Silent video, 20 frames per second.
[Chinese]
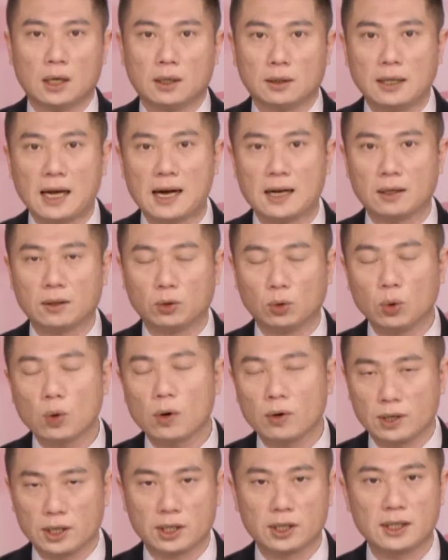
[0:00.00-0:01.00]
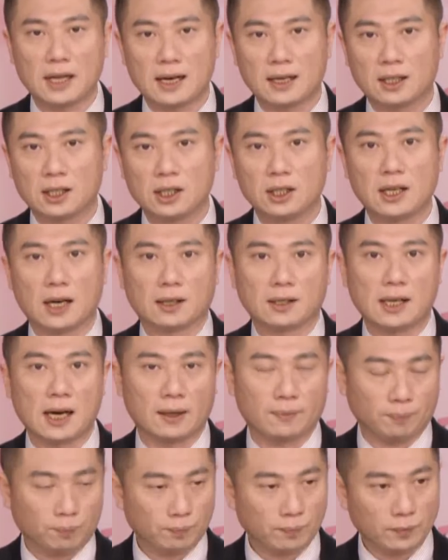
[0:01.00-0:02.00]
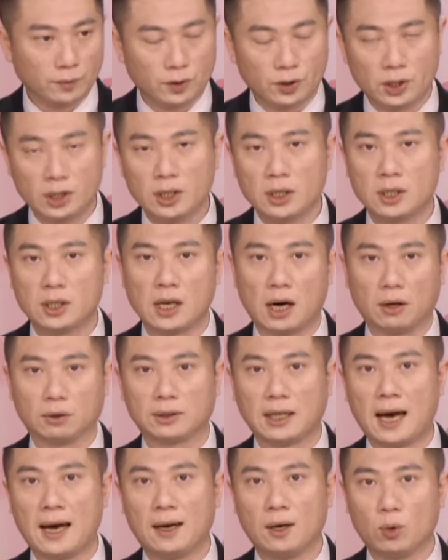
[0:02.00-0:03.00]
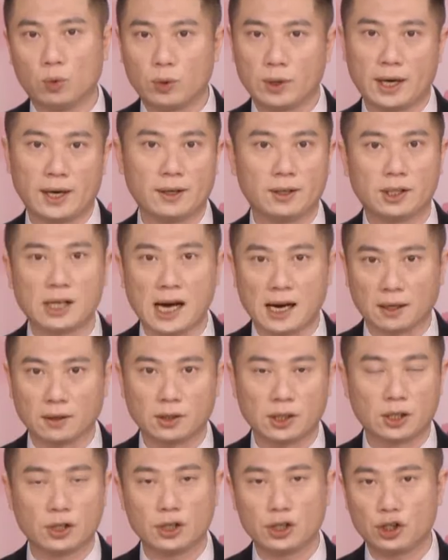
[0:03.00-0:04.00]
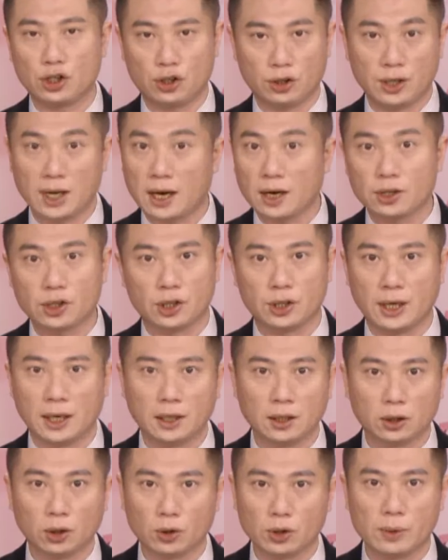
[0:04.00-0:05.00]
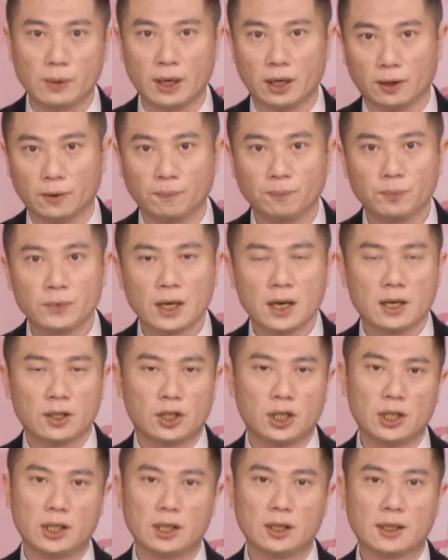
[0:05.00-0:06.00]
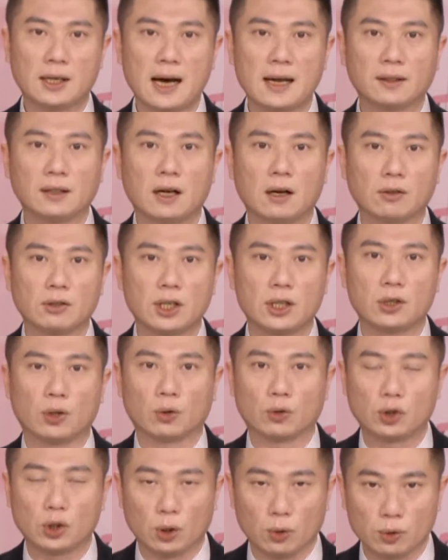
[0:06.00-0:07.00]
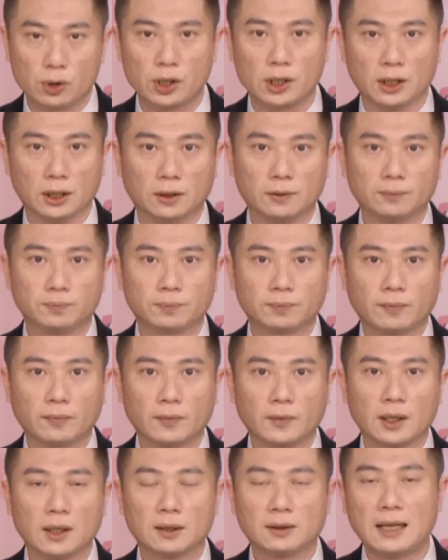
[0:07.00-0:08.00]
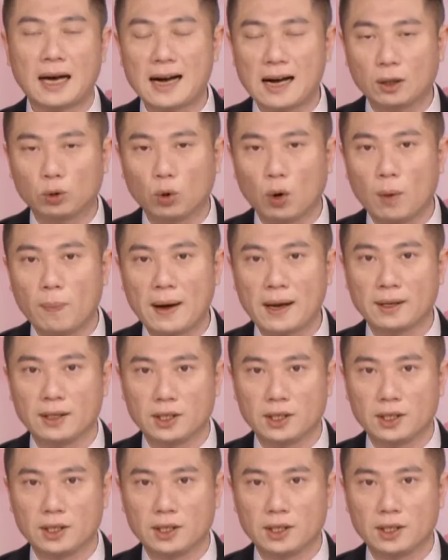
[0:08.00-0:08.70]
那如果你是在市场上至少待五年以上，甚至十年、二十年的投资朋友，其实看到这种走势，大概多半